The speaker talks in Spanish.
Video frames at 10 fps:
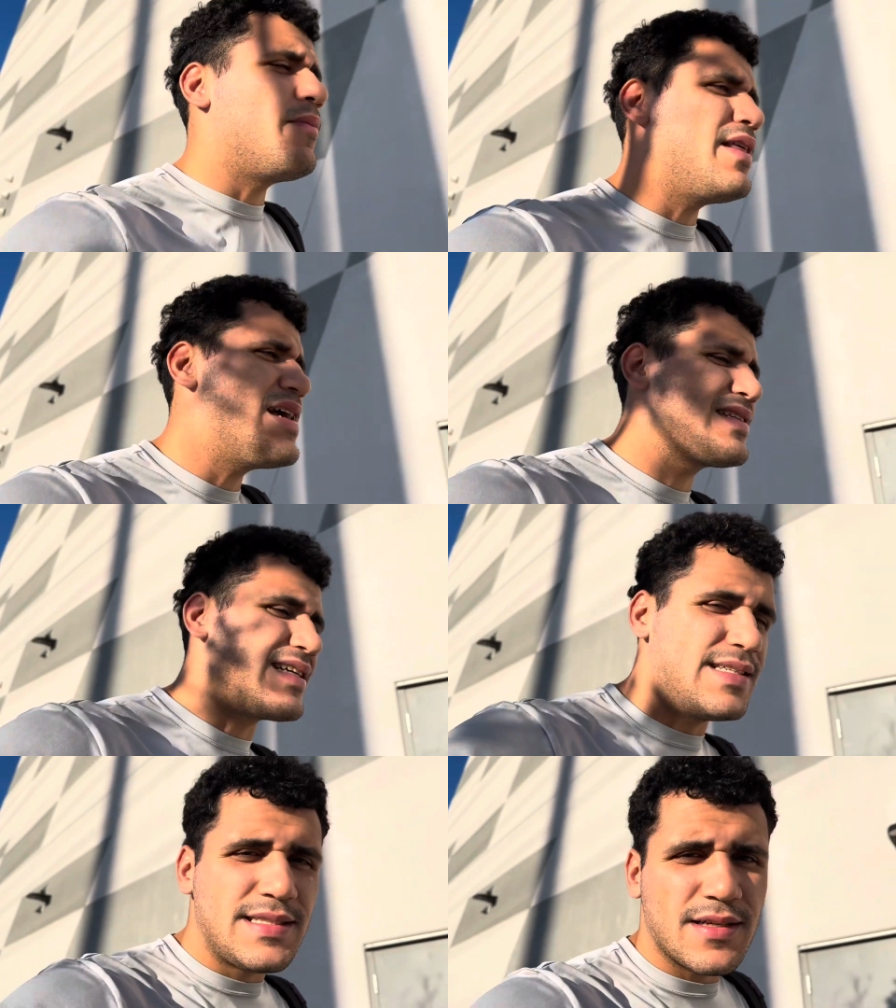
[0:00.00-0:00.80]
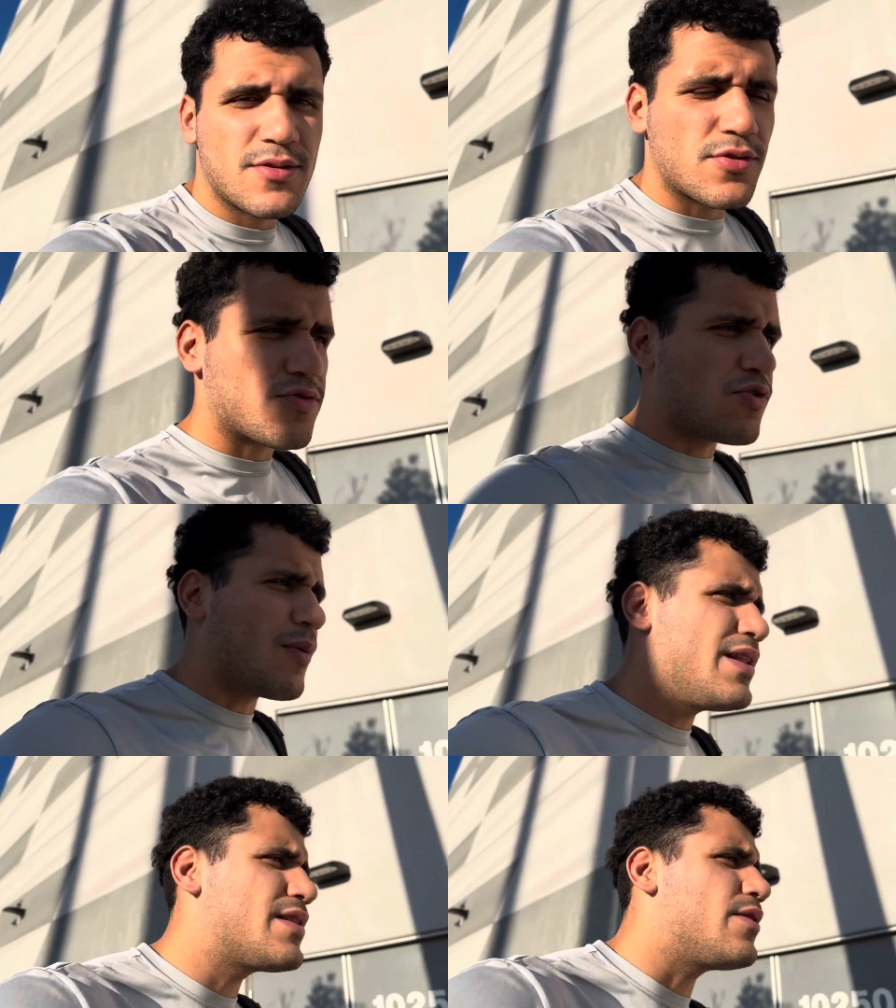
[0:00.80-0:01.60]
mi día
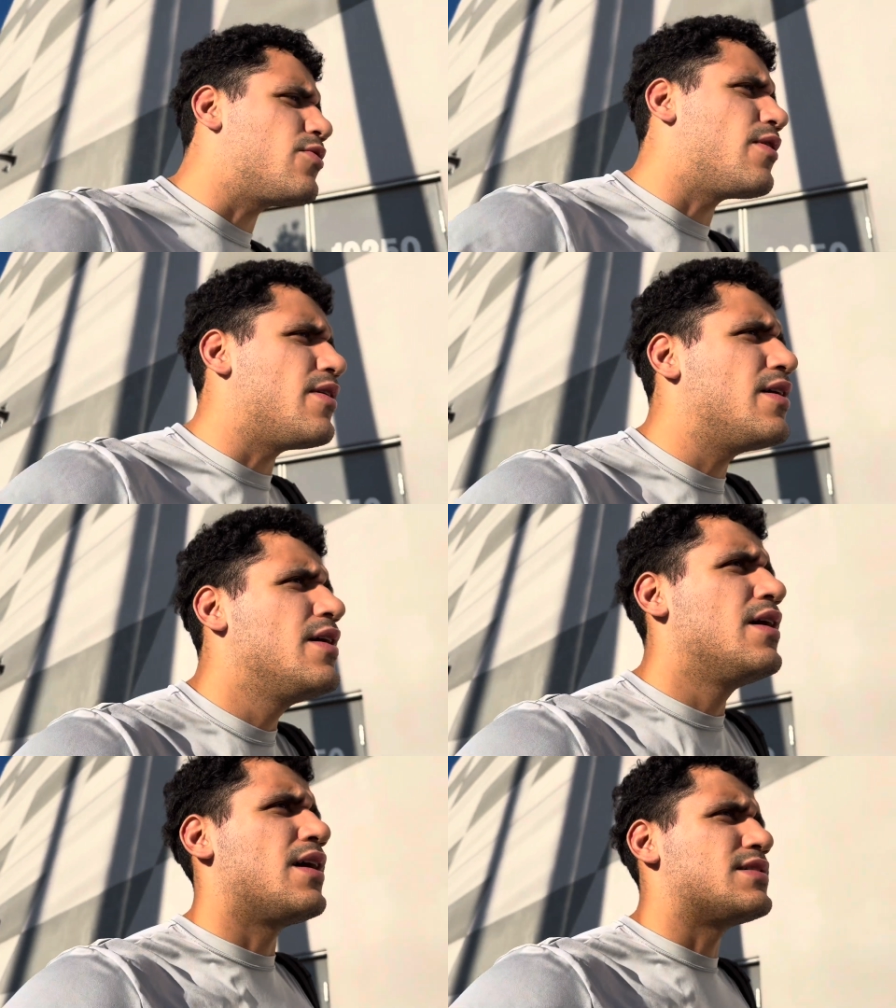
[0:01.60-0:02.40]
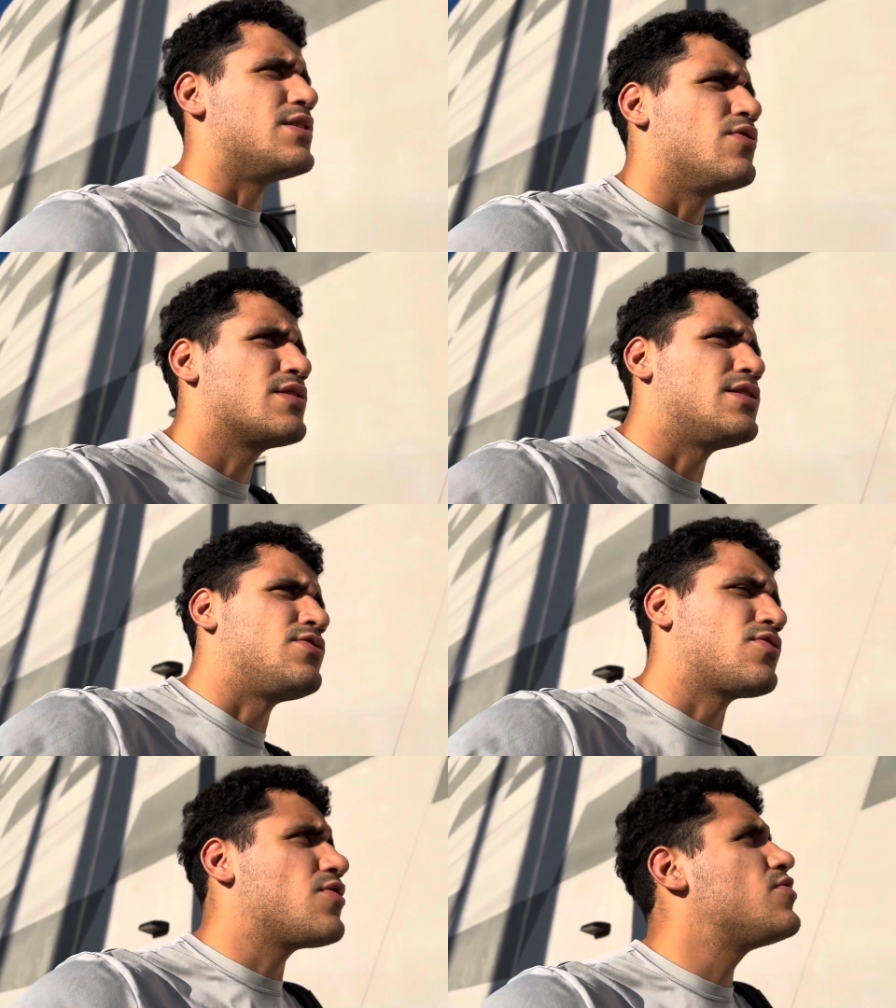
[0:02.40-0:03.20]
699 haciendo
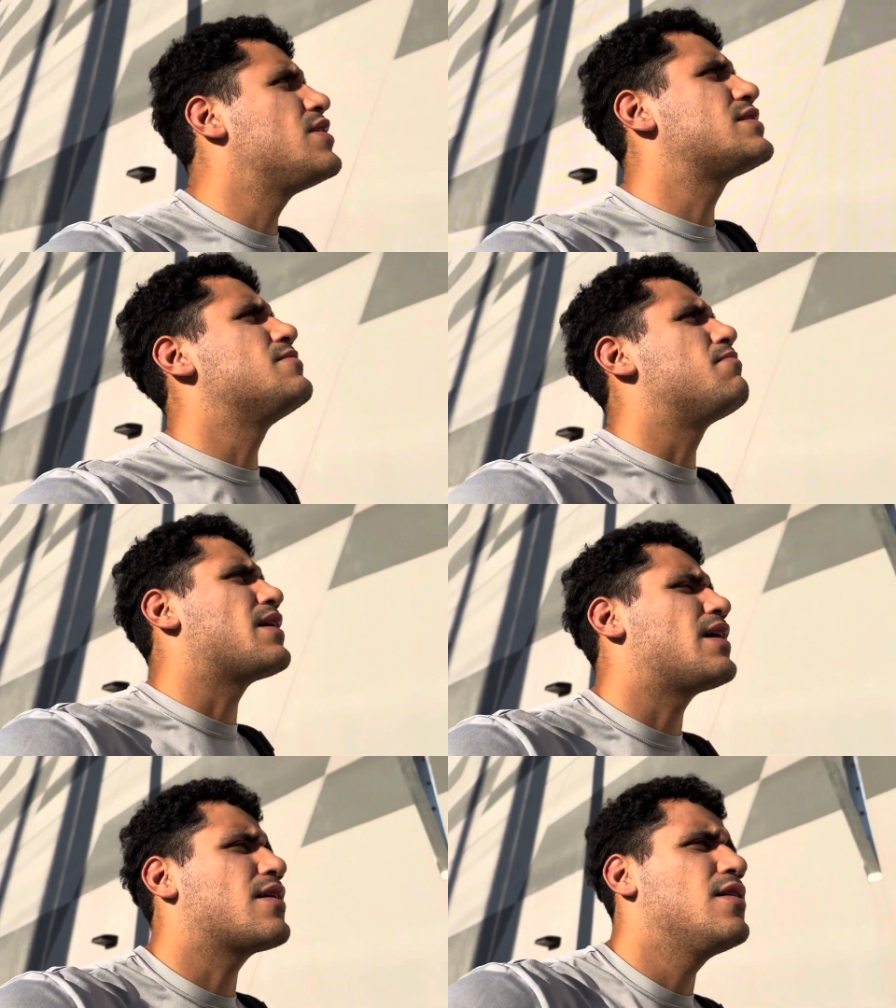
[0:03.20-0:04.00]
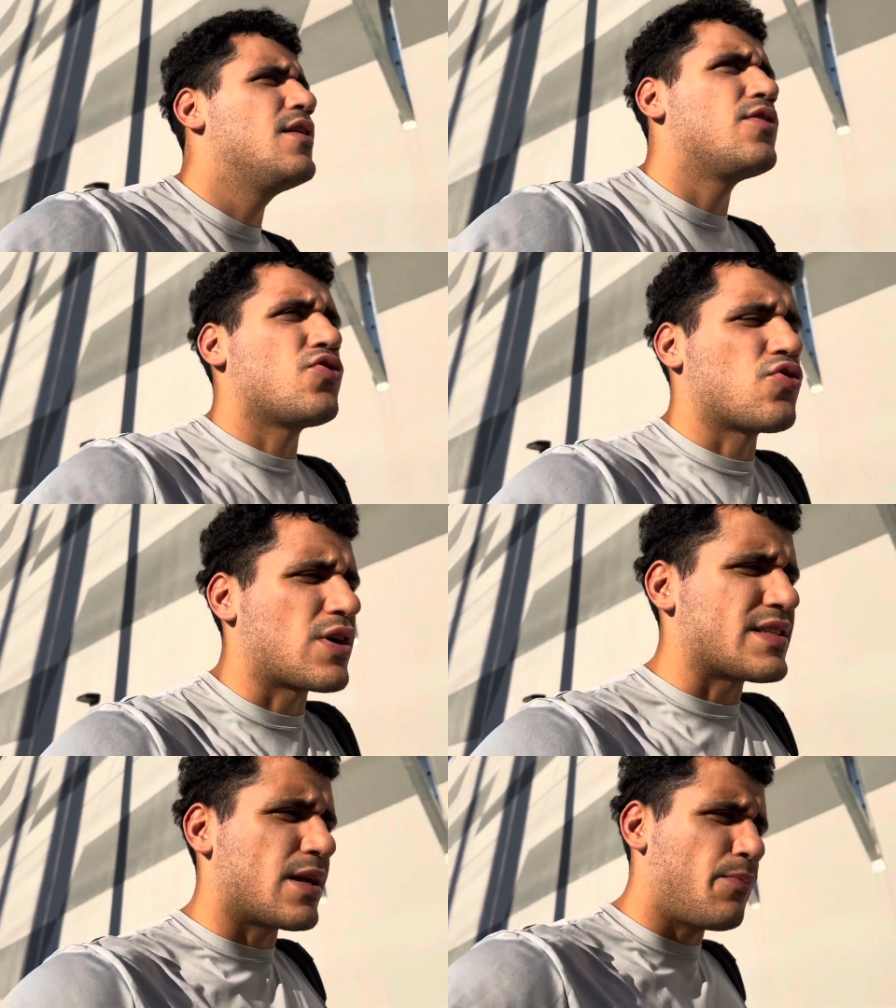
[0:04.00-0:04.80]
ejercicio todos los días sin parar. Nos toca
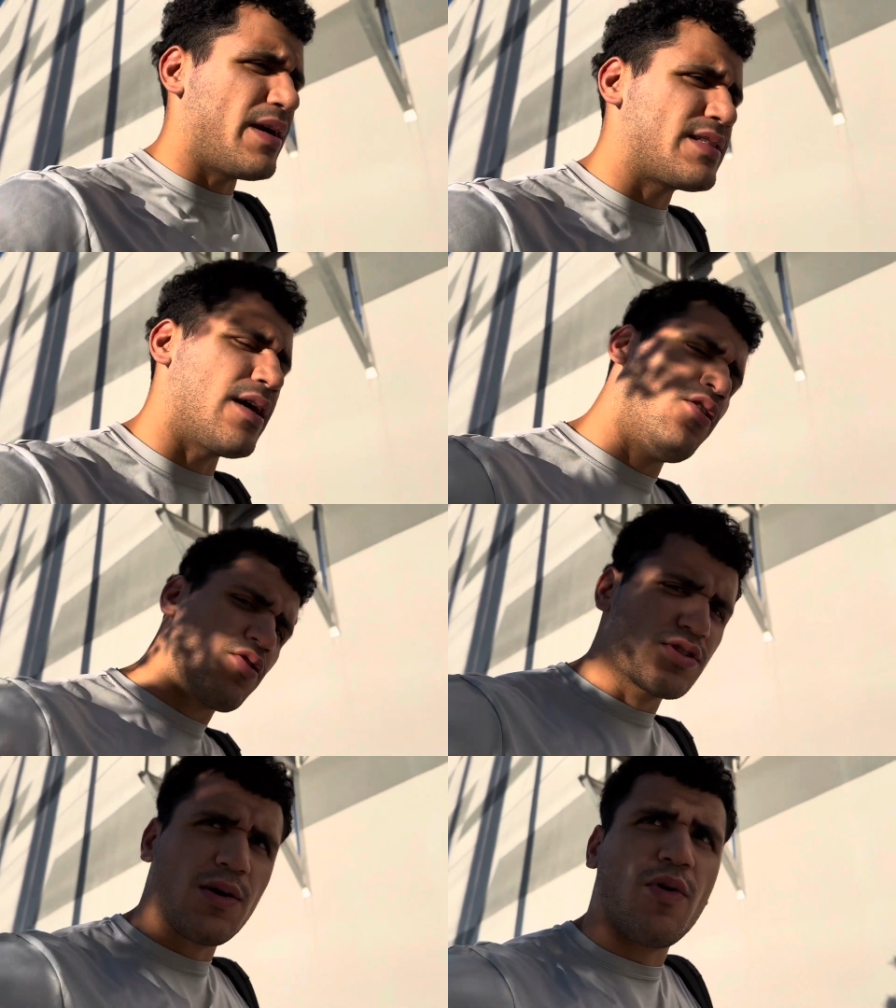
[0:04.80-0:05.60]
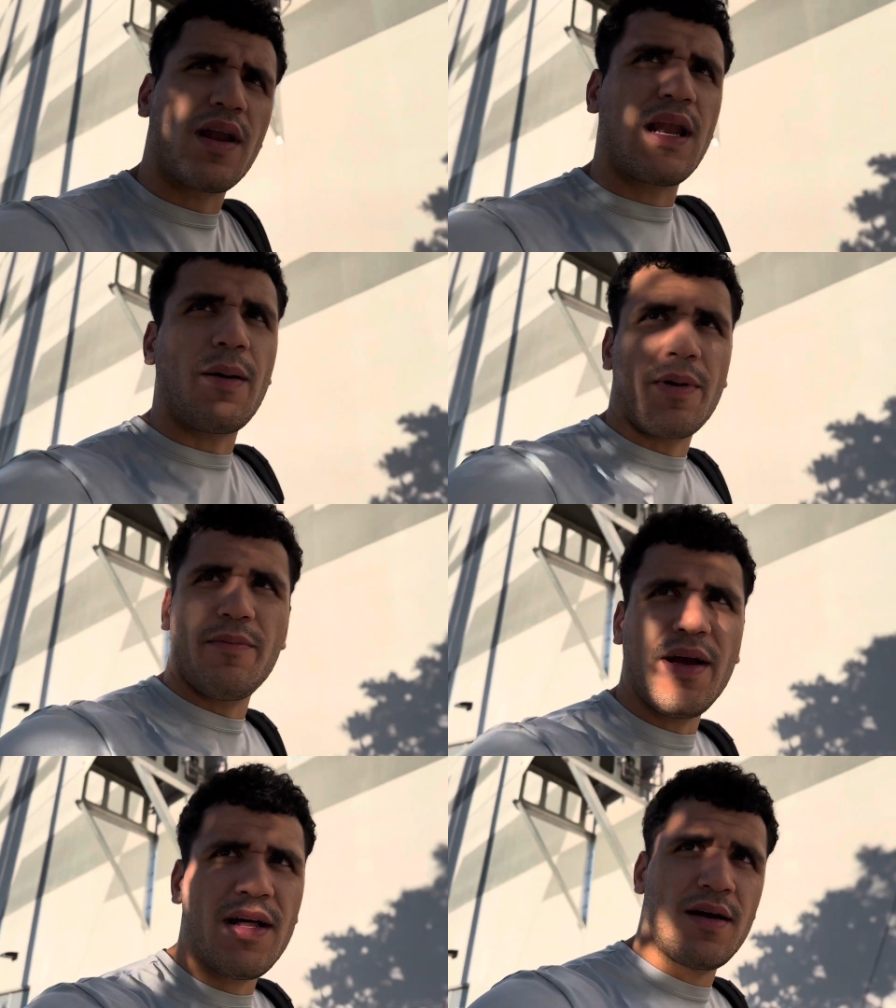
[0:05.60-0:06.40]
hacer pesa. Hay dos cosas buenas. La
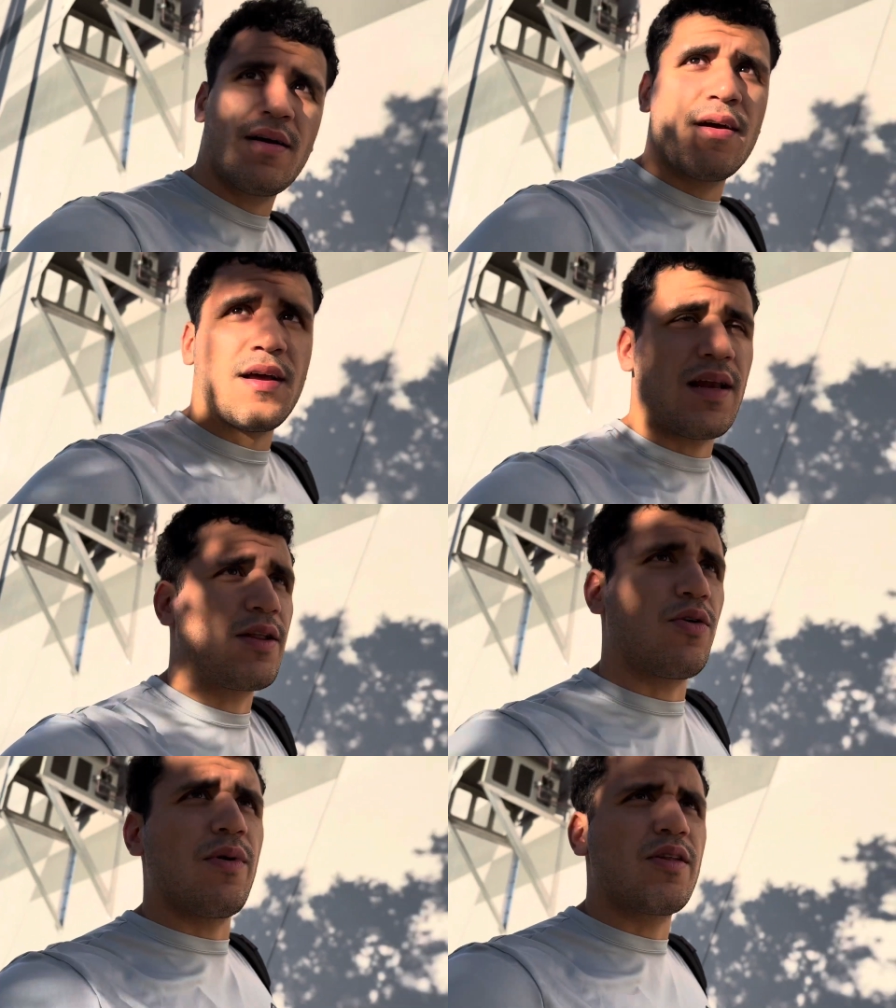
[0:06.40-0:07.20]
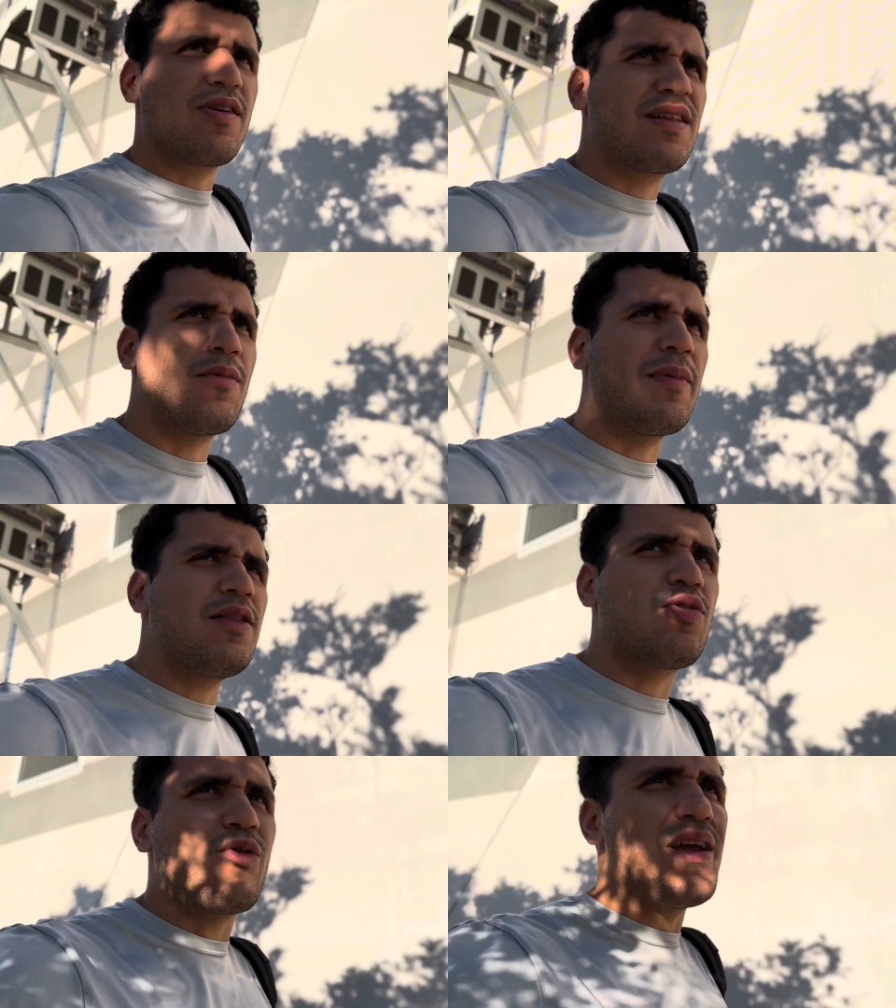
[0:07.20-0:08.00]
primera, la estoy viendo en este momento, no hay